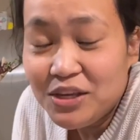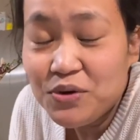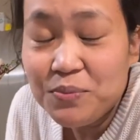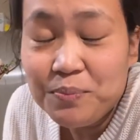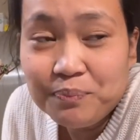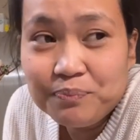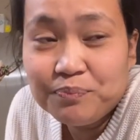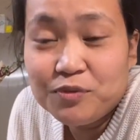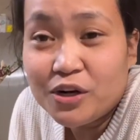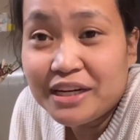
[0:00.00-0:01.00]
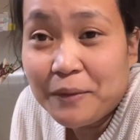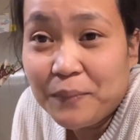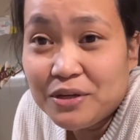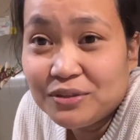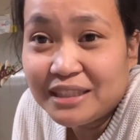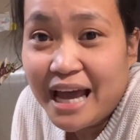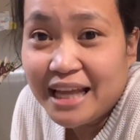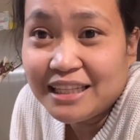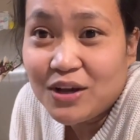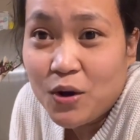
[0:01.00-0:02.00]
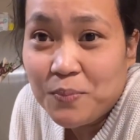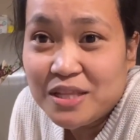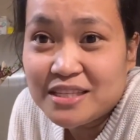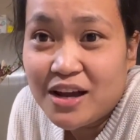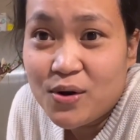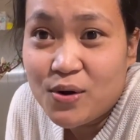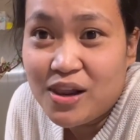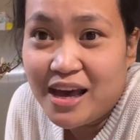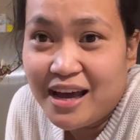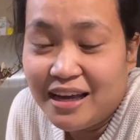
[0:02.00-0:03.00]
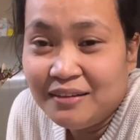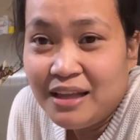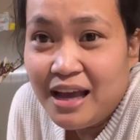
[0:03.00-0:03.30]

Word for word: Yung Florida ang pinuntahan ko, Pensacola,